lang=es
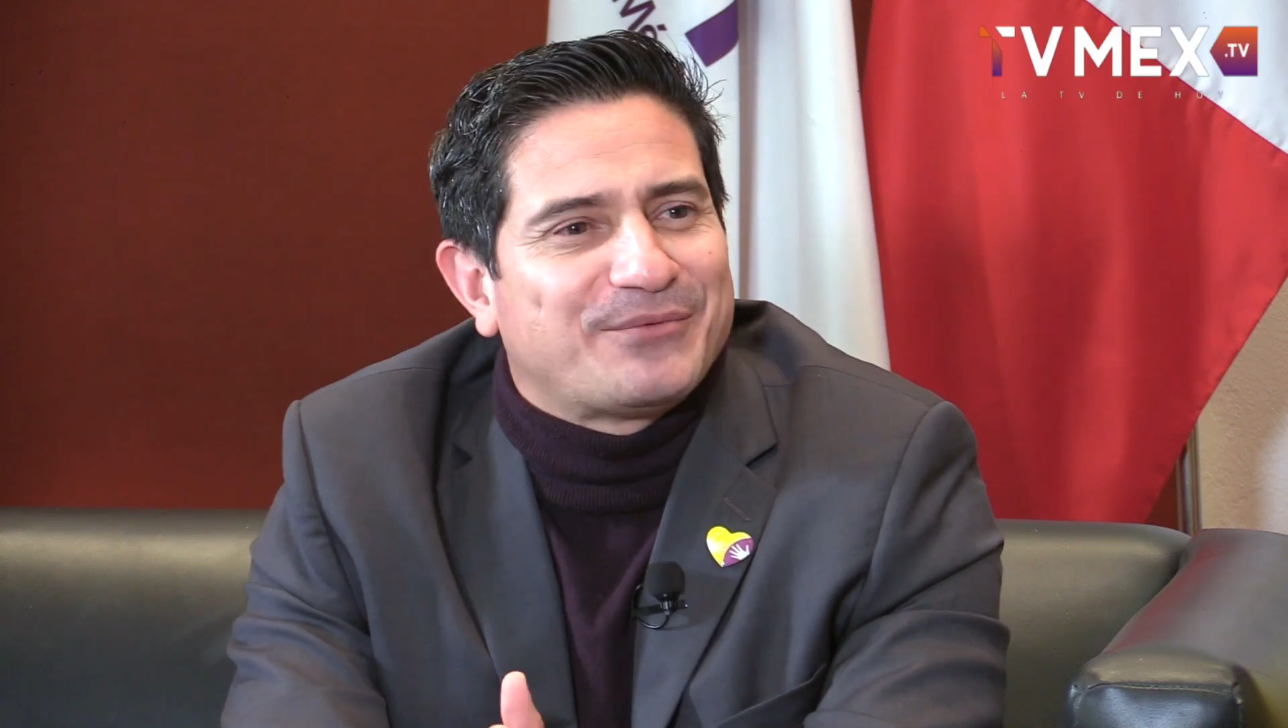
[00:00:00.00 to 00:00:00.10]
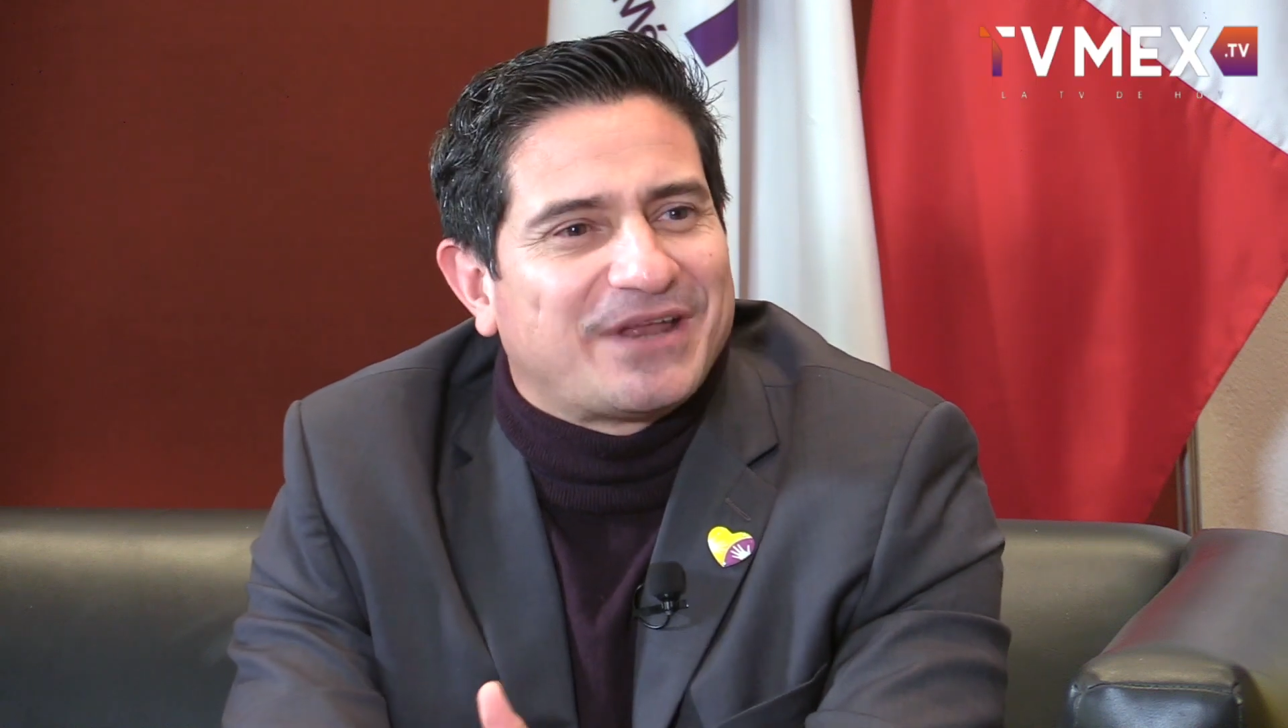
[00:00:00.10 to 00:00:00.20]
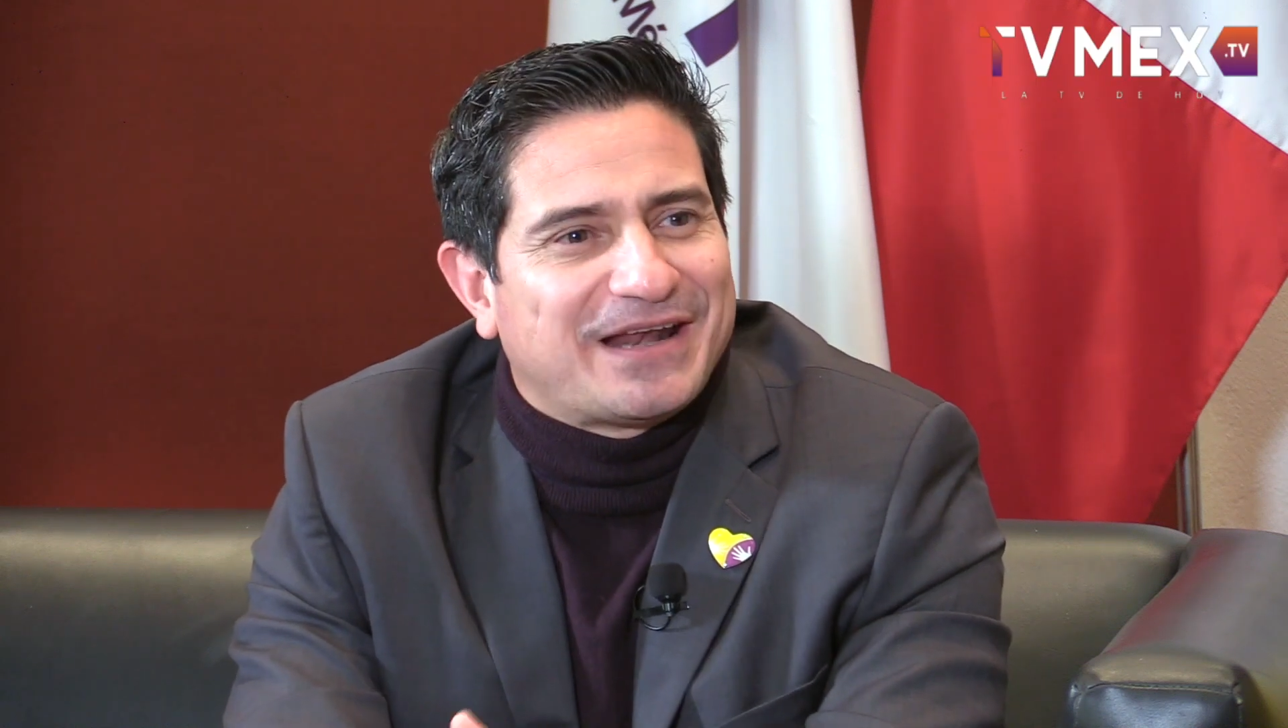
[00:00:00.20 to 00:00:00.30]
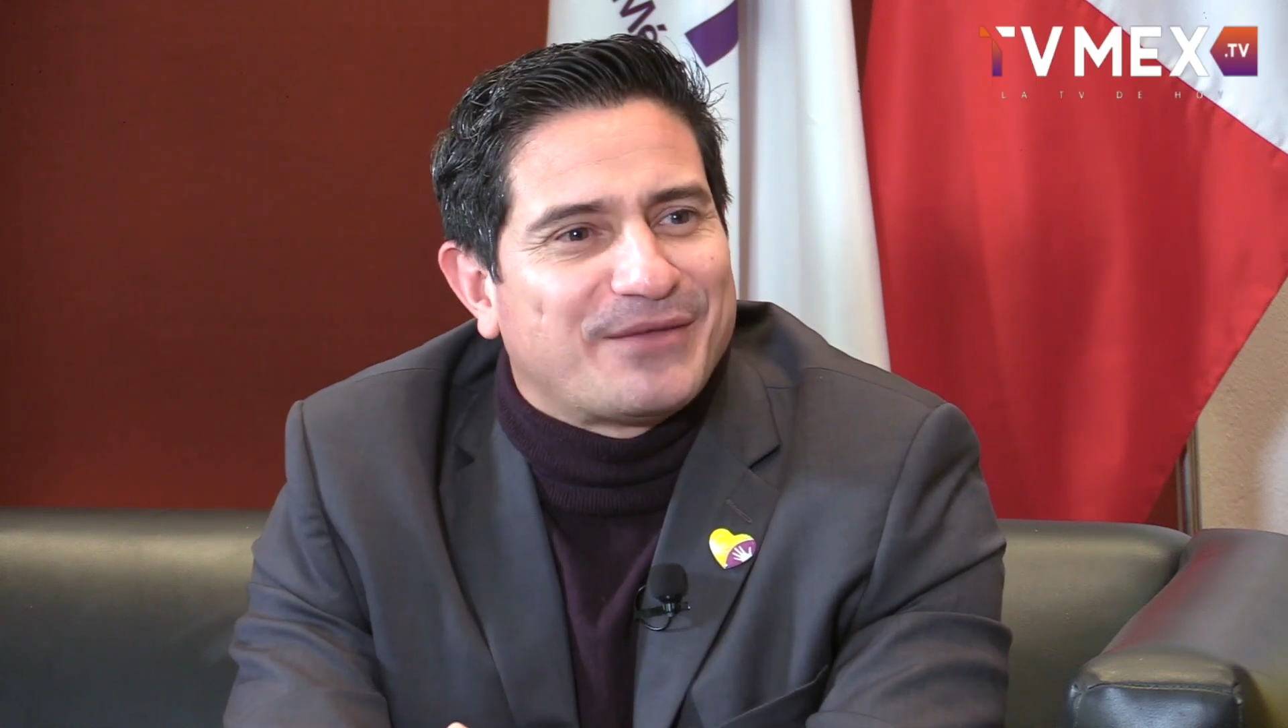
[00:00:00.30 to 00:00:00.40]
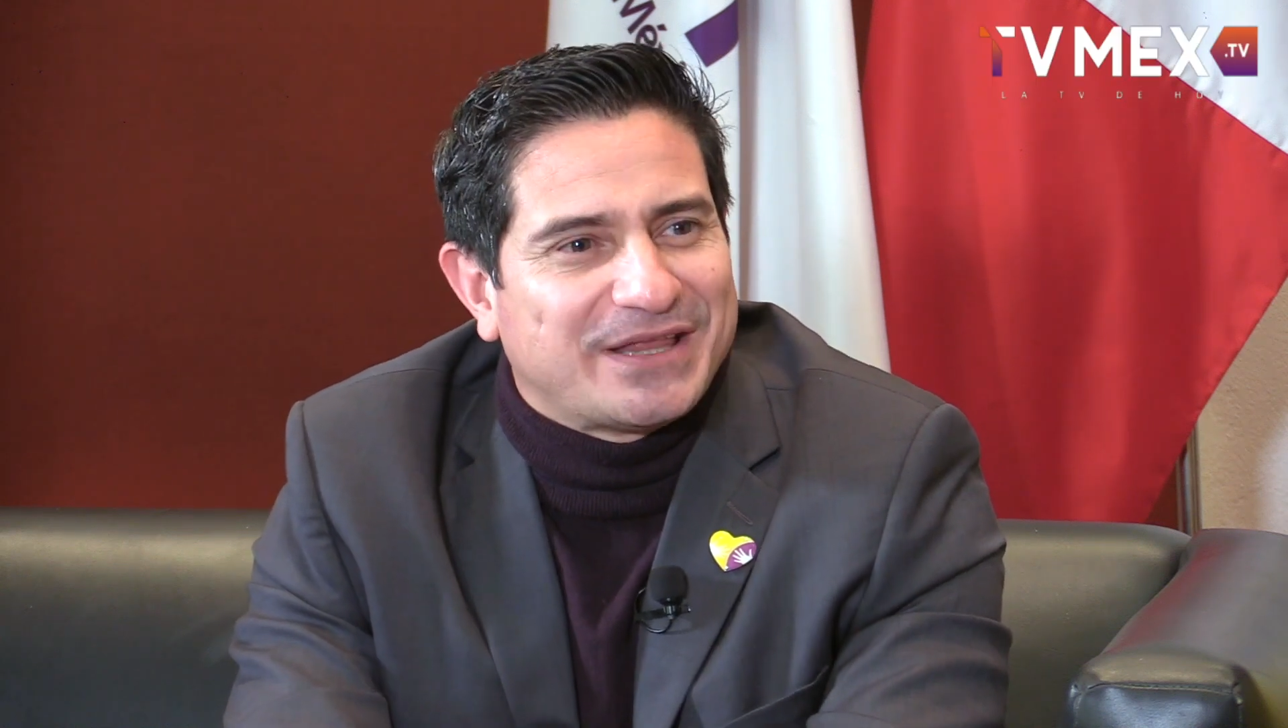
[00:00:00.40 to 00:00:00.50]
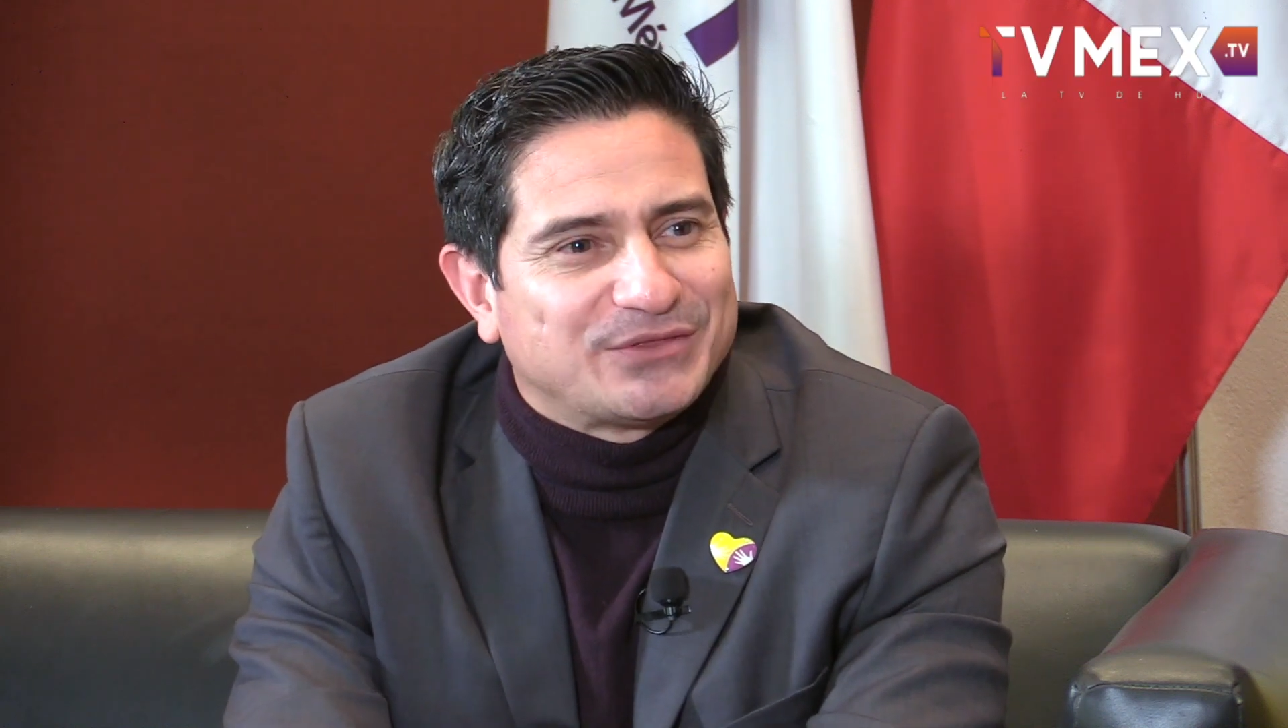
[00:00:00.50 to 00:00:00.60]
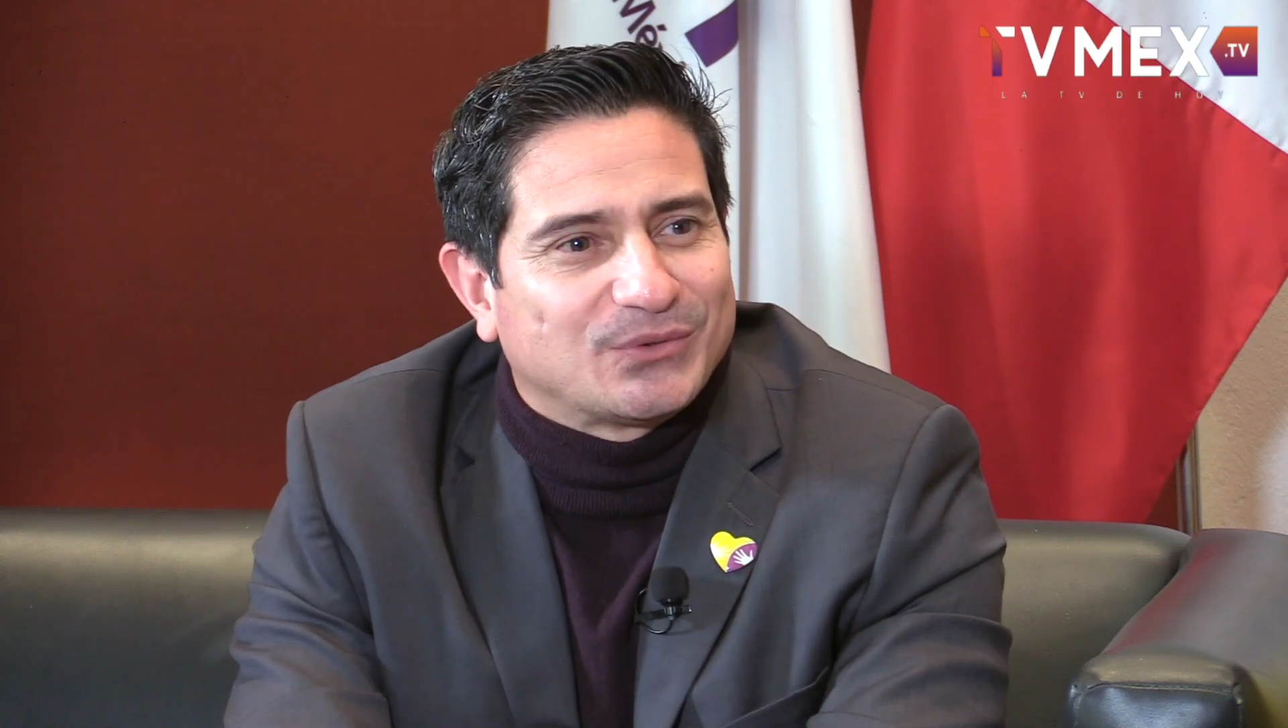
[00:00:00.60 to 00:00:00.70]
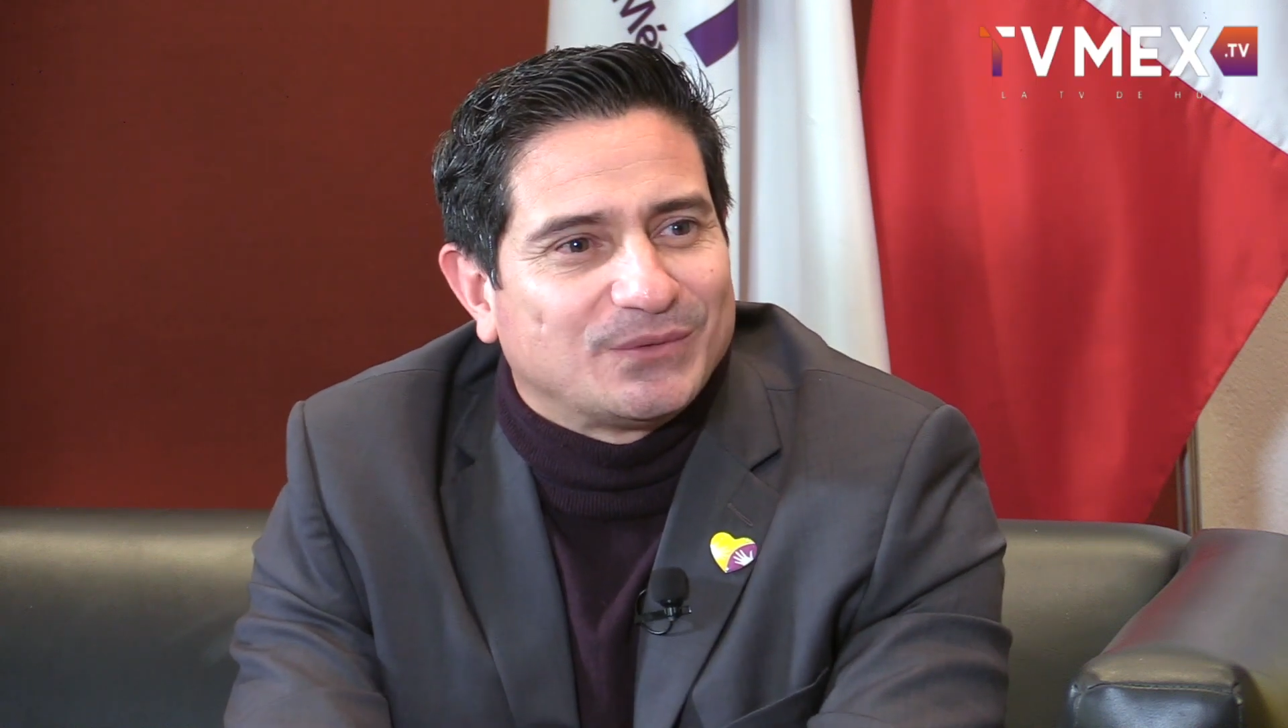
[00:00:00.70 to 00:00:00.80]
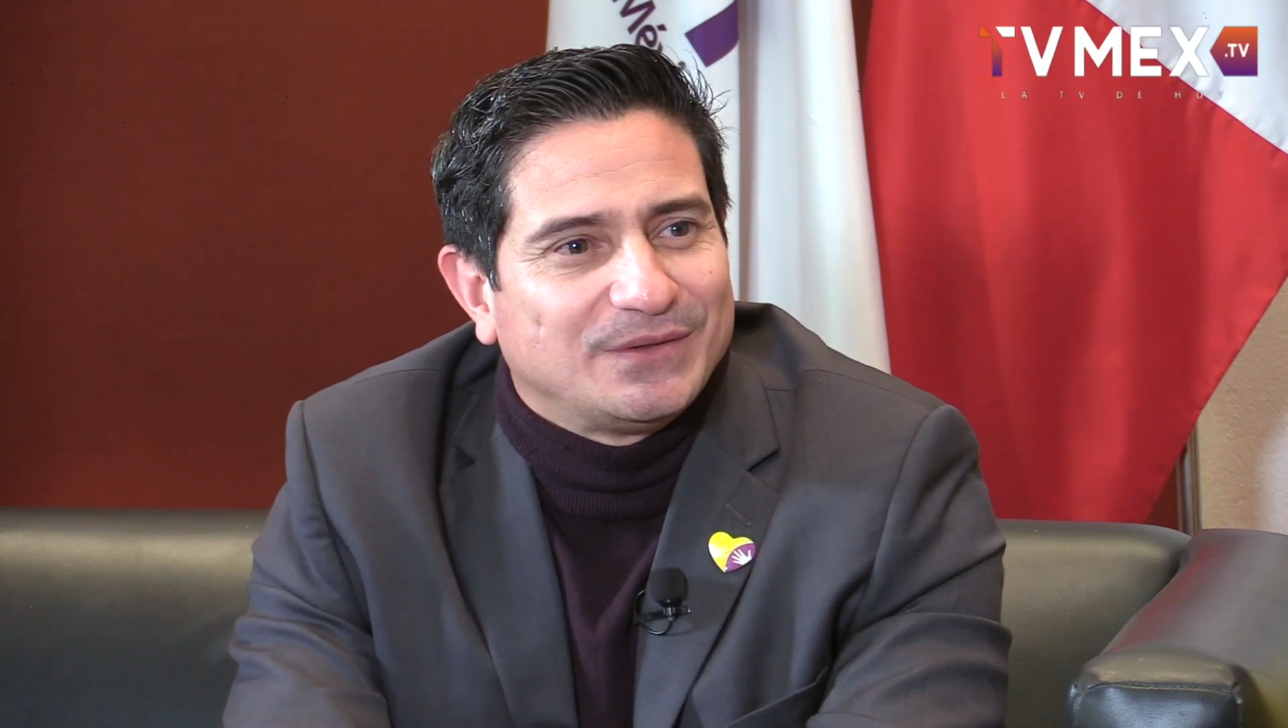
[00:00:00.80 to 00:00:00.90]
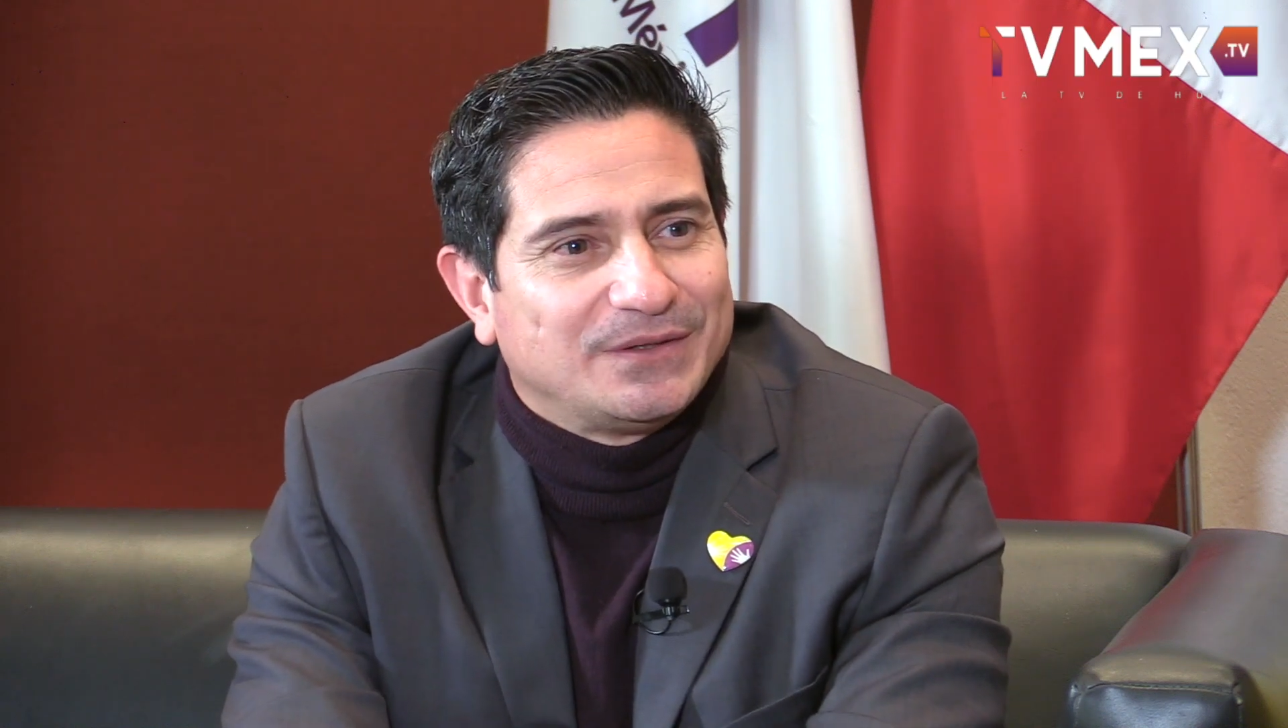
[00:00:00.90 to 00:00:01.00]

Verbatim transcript: de ver el evento.